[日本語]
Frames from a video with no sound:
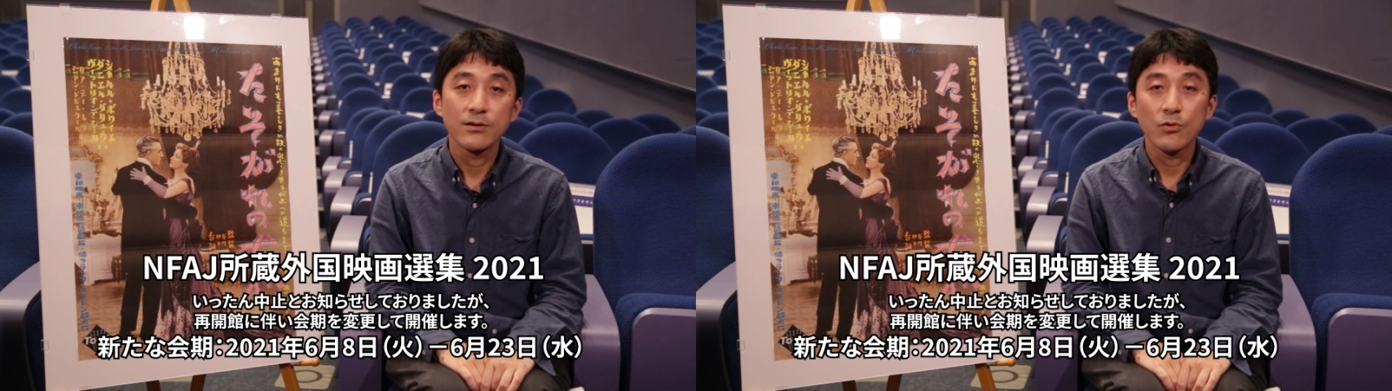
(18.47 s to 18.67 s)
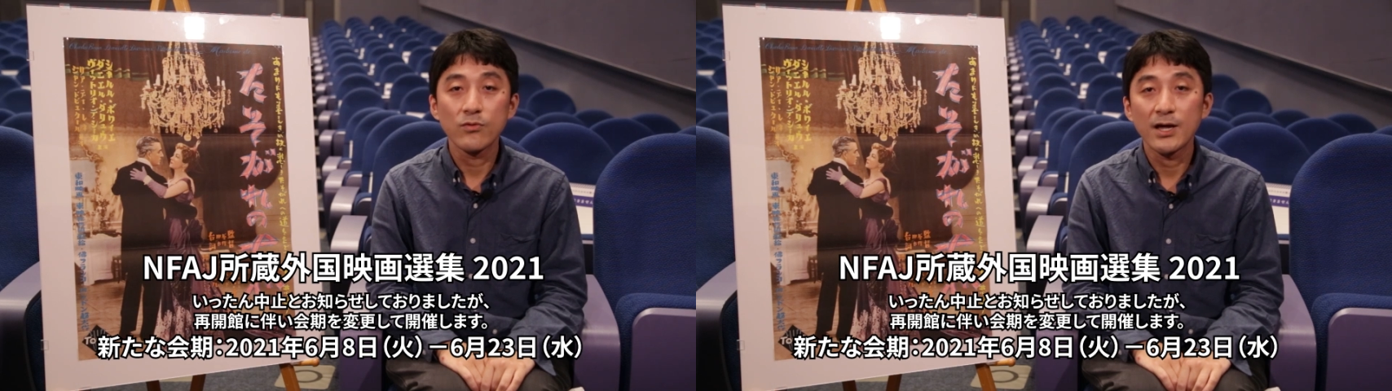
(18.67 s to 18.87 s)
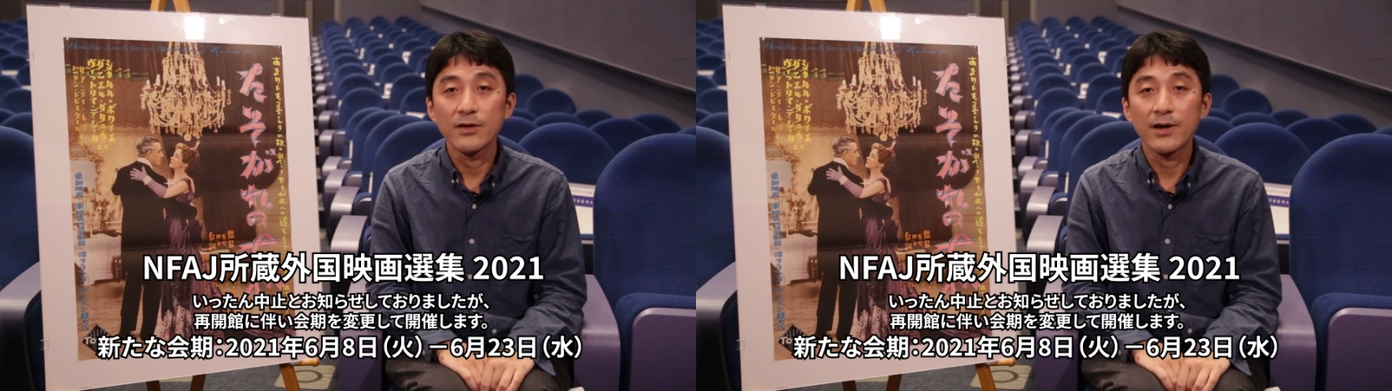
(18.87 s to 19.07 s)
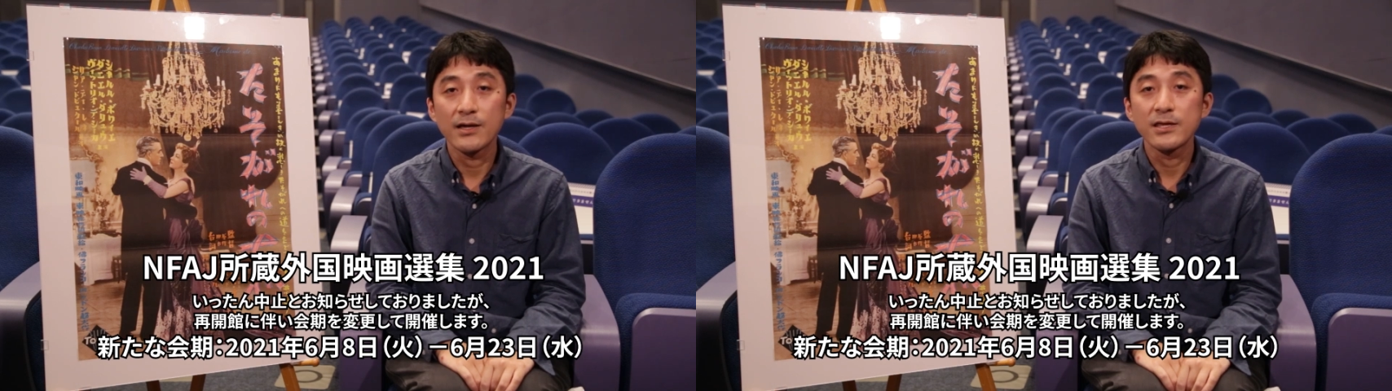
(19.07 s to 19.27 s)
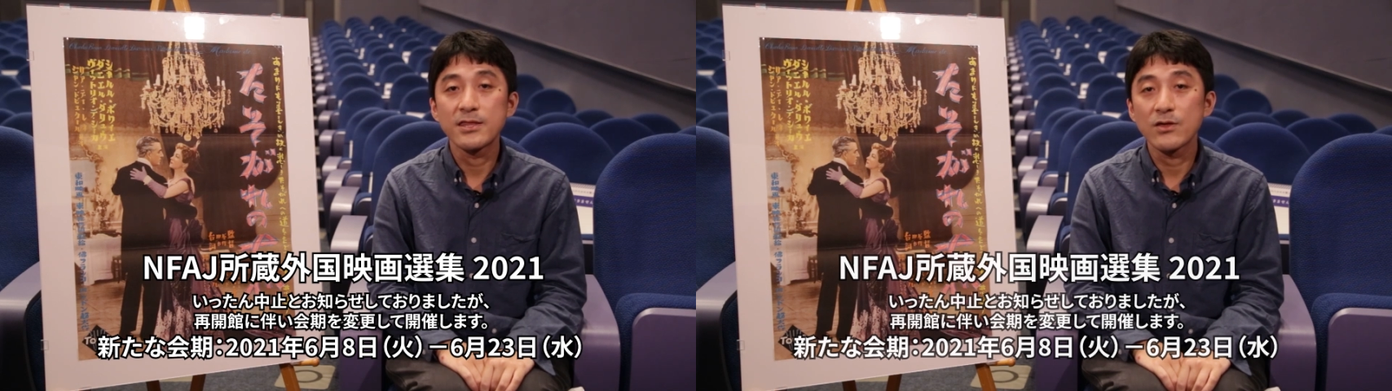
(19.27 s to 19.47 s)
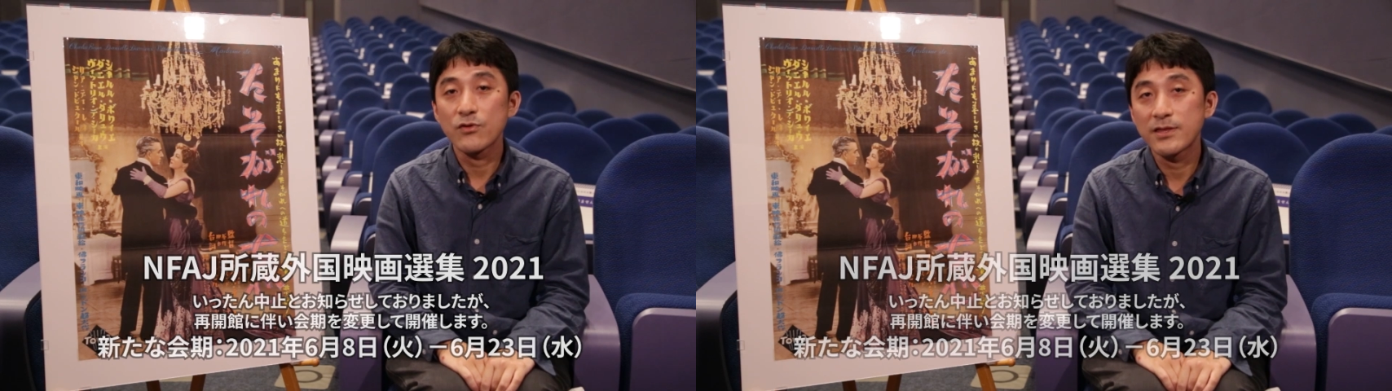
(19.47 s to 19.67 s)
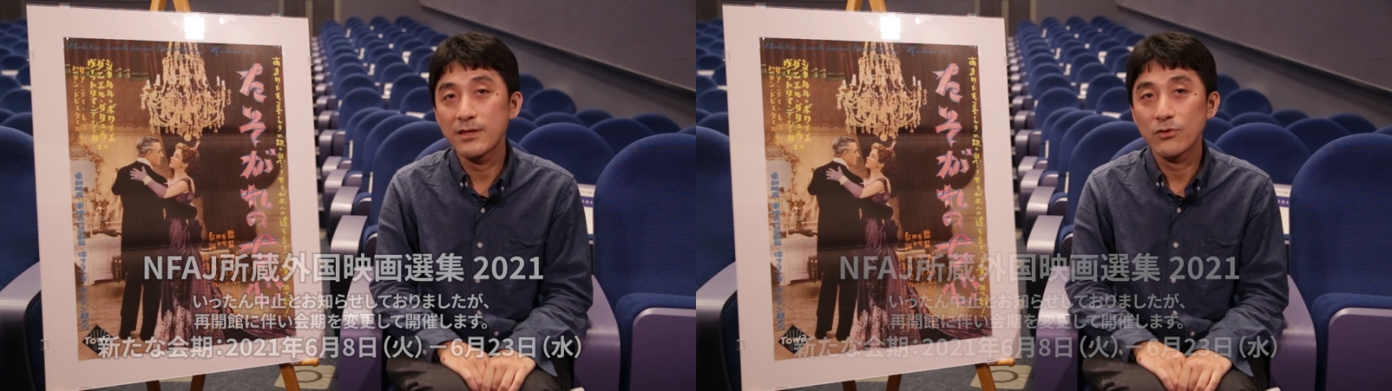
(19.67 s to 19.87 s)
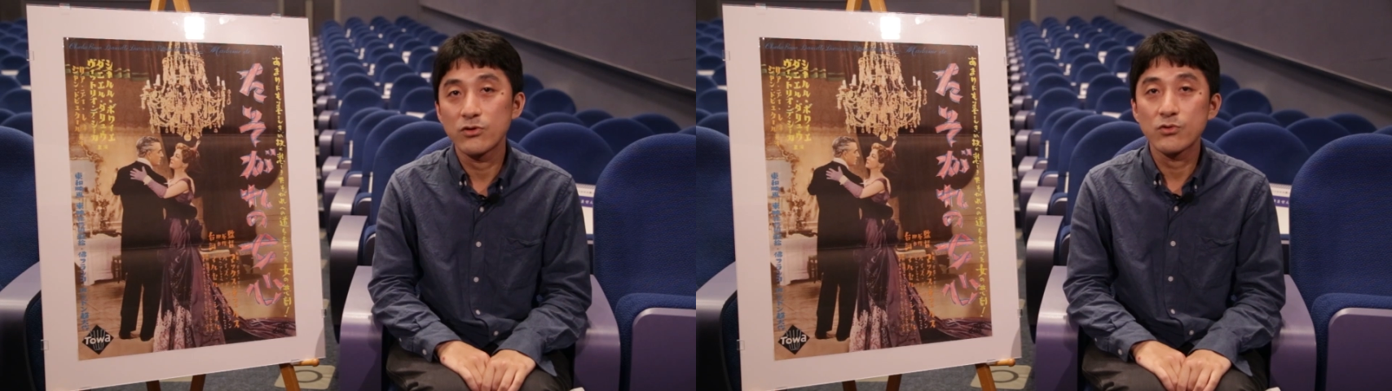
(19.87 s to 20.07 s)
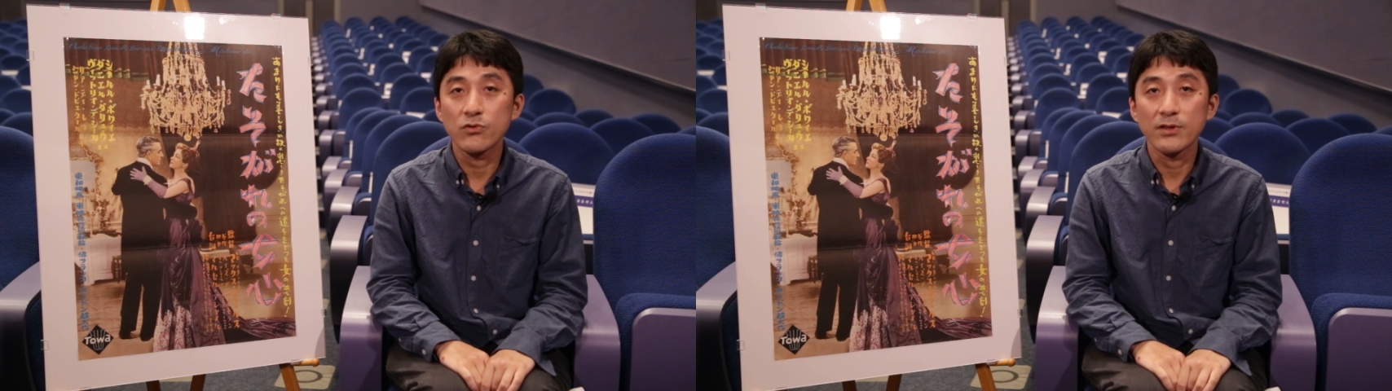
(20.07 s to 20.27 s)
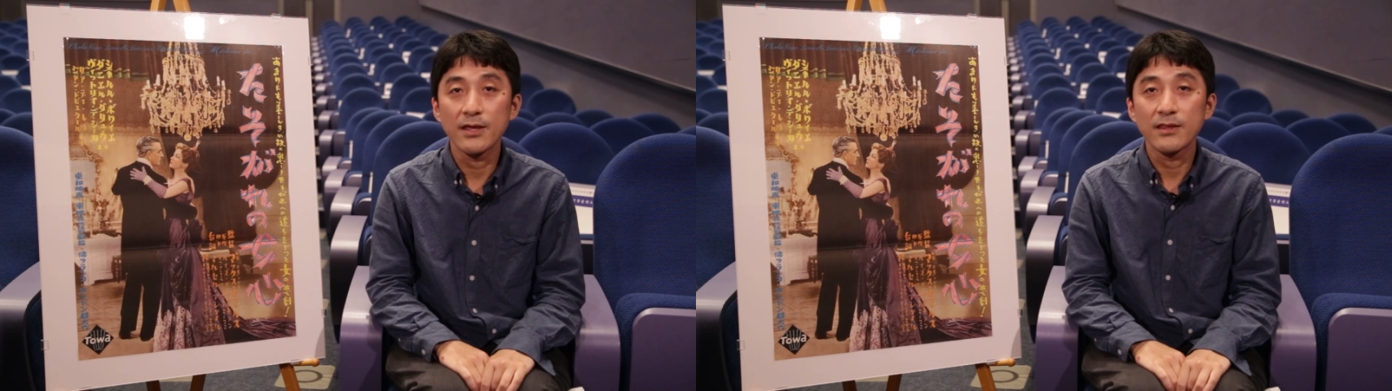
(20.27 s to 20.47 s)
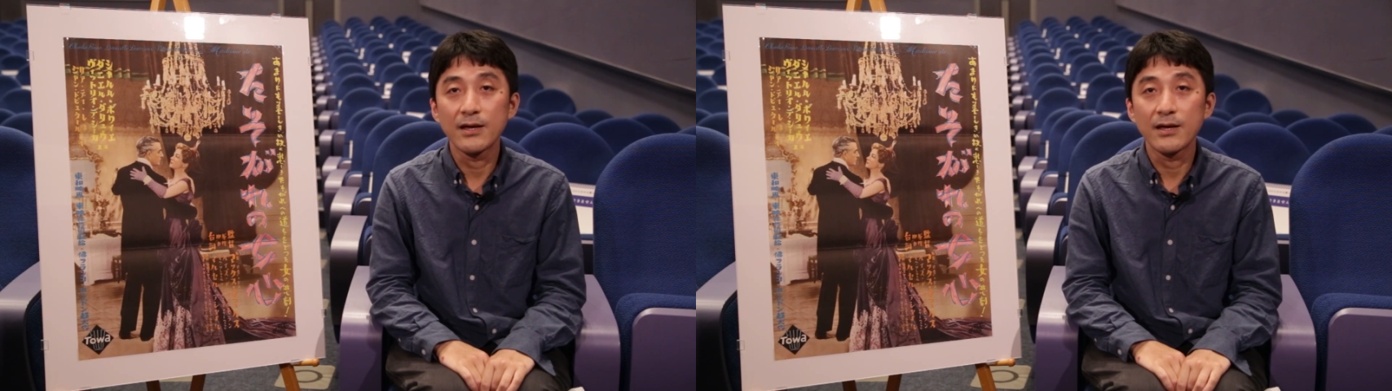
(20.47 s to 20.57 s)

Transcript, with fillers: 今回は一押しということで